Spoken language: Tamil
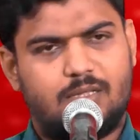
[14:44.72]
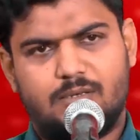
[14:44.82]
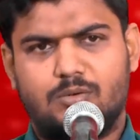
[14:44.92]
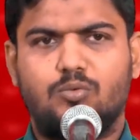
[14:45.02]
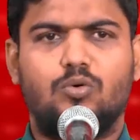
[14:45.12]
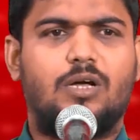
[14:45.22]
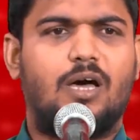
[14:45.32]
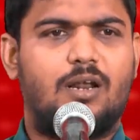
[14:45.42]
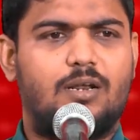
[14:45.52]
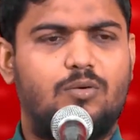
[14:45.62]
அது
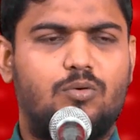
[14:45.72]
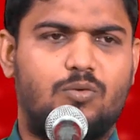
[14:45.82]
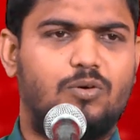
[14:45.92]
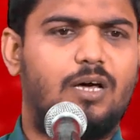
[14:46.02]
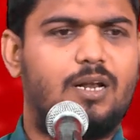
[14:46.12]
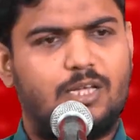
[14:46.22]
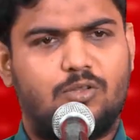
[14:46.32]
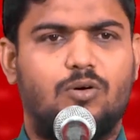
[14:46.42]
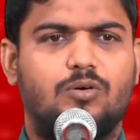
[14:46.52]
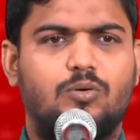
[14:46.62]
ஊருக்காரரு உறவுக்காரரு
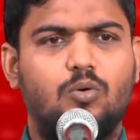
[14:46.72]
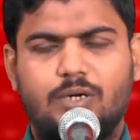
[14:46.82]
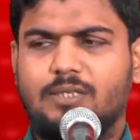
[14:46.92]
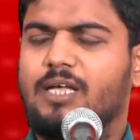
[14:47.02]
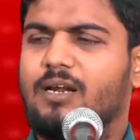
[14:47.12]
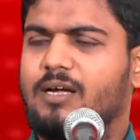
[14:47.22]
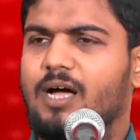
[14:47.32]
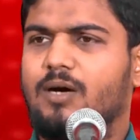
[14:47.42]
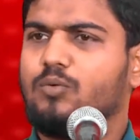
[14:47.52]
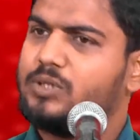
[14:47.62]
ஏதோ
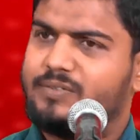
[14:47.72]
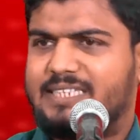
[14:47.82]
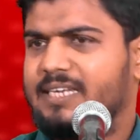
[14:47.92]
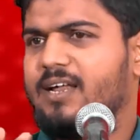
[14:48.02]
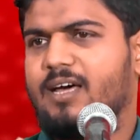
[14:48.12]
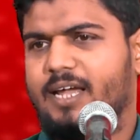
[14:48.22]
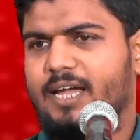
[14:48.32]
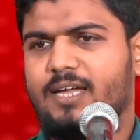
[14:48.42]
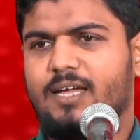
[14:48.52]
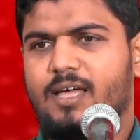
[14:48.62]
கூட்டத்தாருக்காக உதவி செய்கிறாரே
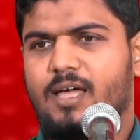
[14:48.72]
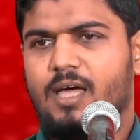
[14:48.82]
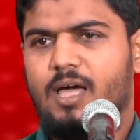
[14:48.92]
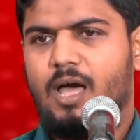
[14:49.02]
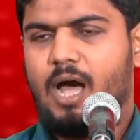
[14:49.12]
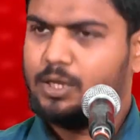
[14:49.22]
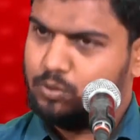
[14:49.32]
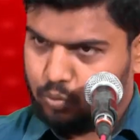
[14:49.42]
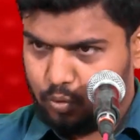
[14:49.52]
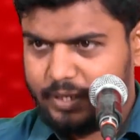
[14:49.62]
அது
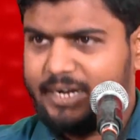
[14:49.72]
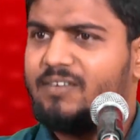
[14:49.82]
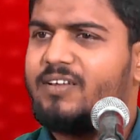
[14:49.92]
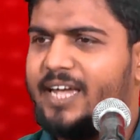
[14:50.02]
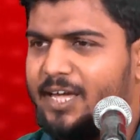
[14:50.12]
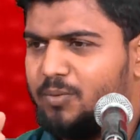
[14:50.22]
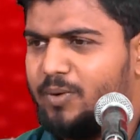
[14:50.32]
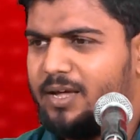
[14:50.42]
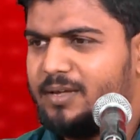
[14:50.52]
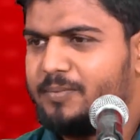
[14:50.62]
கூட இனவெறி
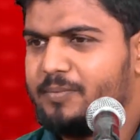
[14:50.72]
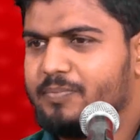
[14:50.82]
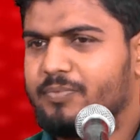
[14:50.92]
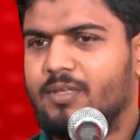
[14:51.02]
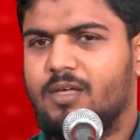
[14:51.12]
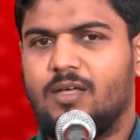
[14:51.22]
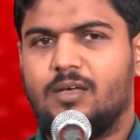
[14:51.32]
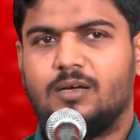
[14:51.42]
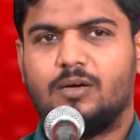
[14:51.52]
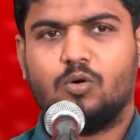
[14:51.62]
ஆயிருமா
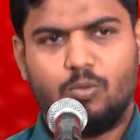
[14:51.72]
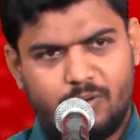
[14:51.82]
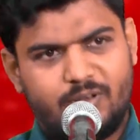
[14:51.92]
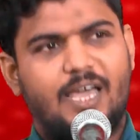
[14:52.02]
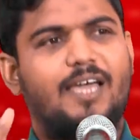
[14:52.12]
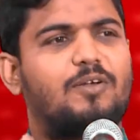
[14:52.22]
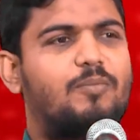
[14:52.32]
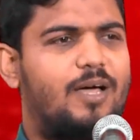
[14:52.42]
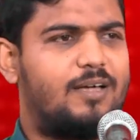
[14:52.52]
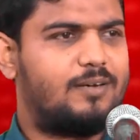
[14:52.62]
குடும்ப வெறி
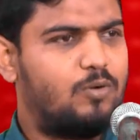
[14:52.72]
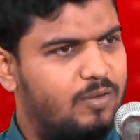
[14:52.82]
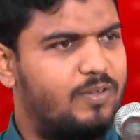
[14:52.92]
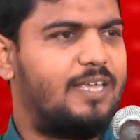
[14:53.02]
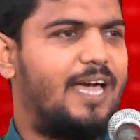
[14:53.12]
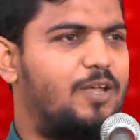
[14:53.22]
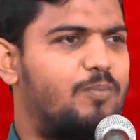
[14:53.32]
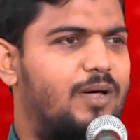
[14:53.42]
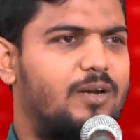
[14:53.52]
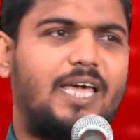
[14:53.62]
ஆயிருமா குலவெறி
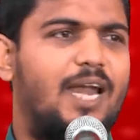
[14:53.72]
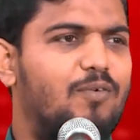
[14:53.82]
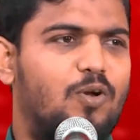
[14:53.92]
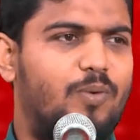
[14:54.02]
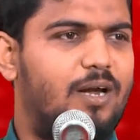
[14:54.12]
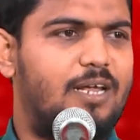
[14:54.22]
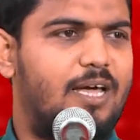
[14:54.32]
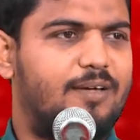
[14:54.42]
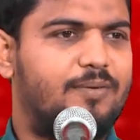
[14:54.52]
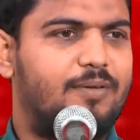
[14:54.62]
ஆயிருமா கேள்வி வருமா
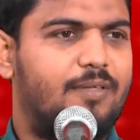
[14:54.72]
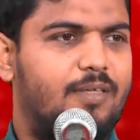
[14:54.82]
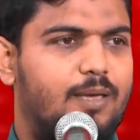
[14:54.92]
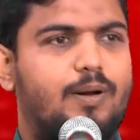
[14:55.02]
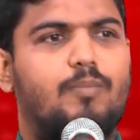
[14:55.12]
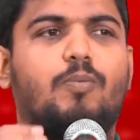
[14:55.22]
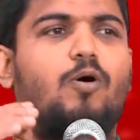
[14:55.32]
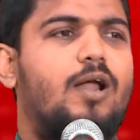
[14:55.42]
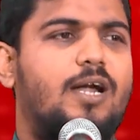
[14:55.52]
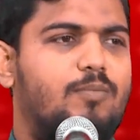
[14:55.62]
இல்லையா இப்போ நம்ம
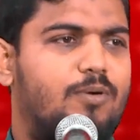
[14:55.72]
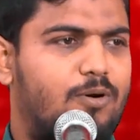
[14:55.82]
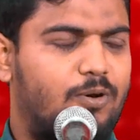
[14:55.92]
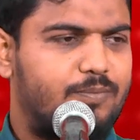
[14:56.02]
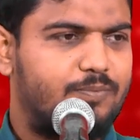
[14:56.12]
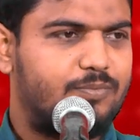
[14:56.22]
போராட்டம் பண்ணுறோம்